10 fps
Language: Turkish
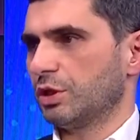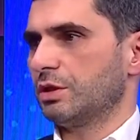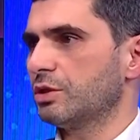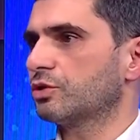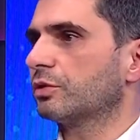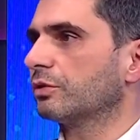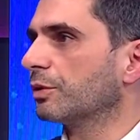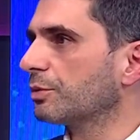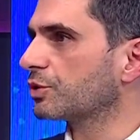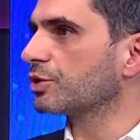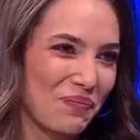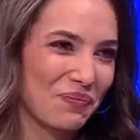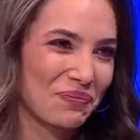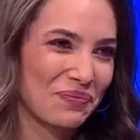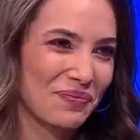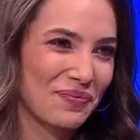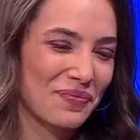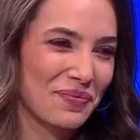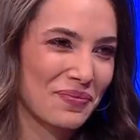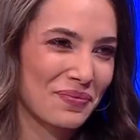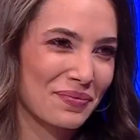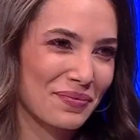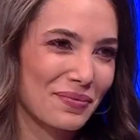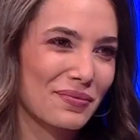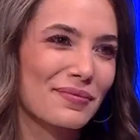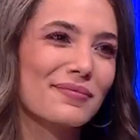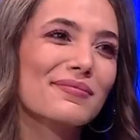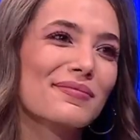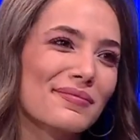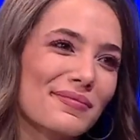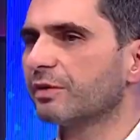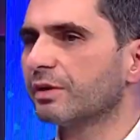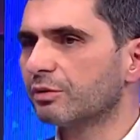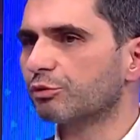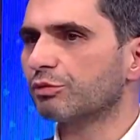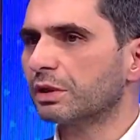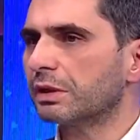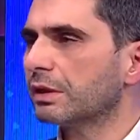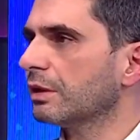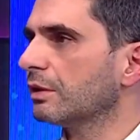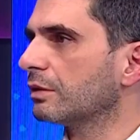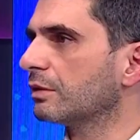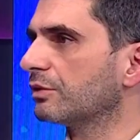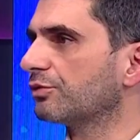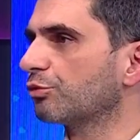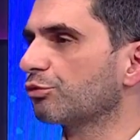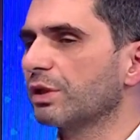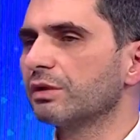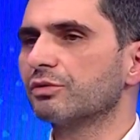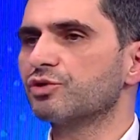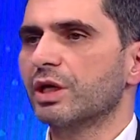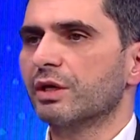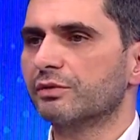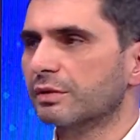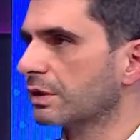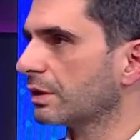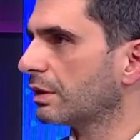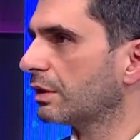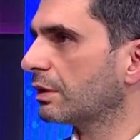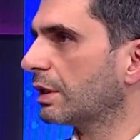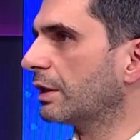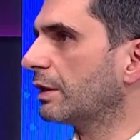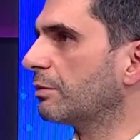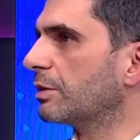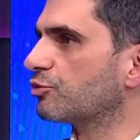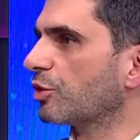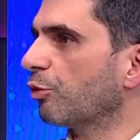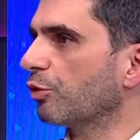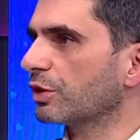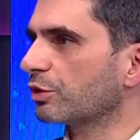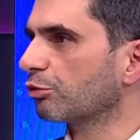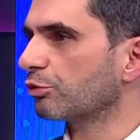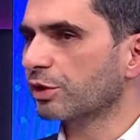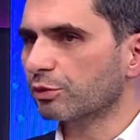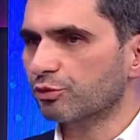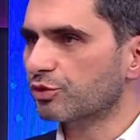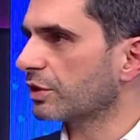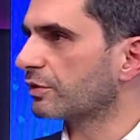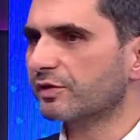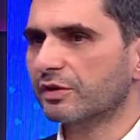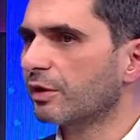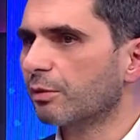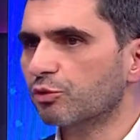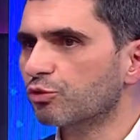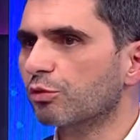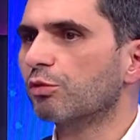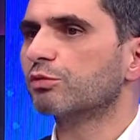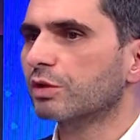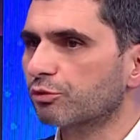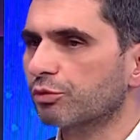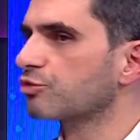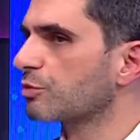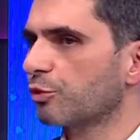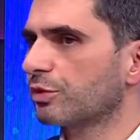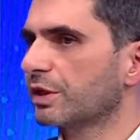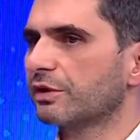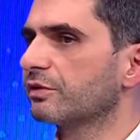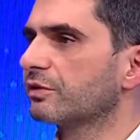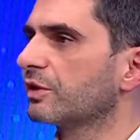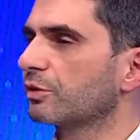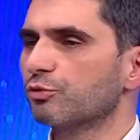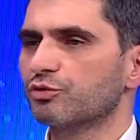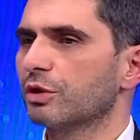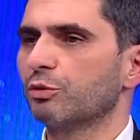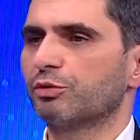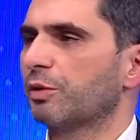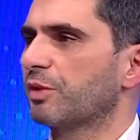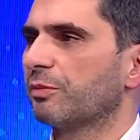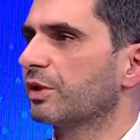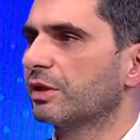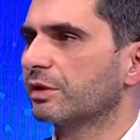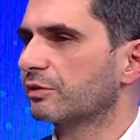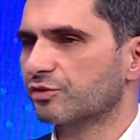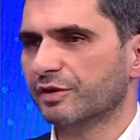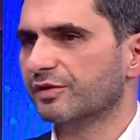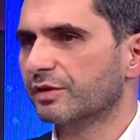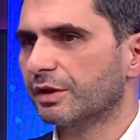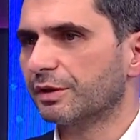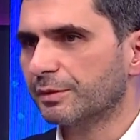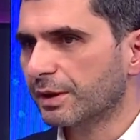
Yeniden, tabii ki canım yani bu böyle inşa edemezsin ki. Çürük bir temelin üstüne e, istiyorsan şey getir. Yani ne bileyim Japonya'daki son teknolojiyi getir. Senin temelin çürük olduktan sonra Japonya'dan getirdiğin teknolojide de o depremde yine yıkılacaksın yani.